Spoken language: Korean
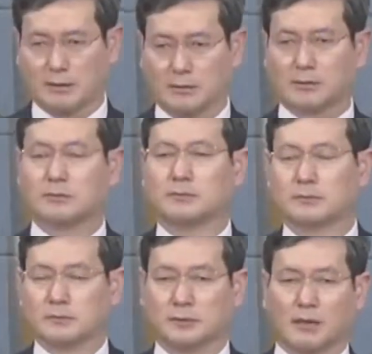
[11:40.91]

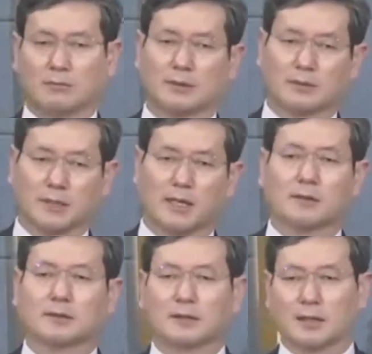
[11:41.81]
여러분 한번대로
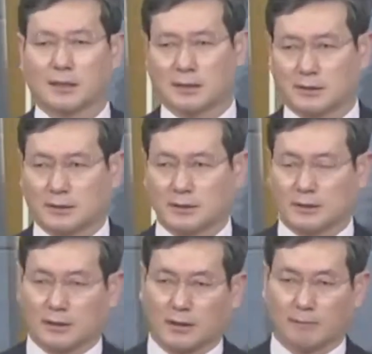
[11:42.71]
깨끗하게
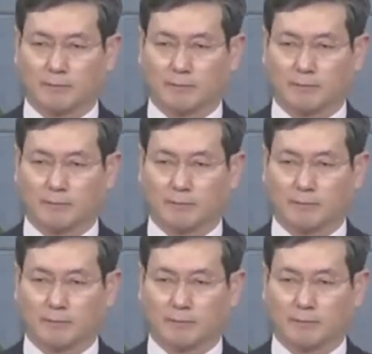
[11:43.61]
하시느니라.